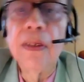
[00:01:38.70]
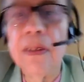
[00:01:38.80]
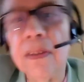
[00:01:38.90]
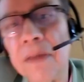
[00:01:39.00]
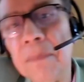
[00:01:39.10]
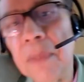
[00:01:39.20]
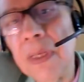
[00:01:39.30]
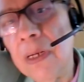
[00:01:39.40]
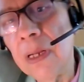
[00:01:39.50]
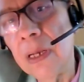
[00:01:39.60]
y también
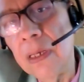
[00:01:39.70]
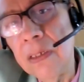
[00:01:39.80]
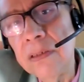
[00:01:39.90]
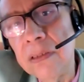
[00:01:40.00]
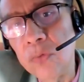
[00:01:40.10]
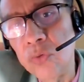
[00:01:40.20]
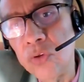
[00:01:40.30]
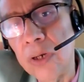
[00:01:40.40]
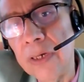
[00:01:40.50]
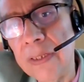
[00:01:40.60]
en la
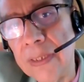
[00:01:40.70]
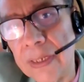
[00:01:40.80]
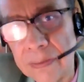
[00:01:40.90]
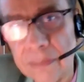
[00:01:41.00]
institucionalidad,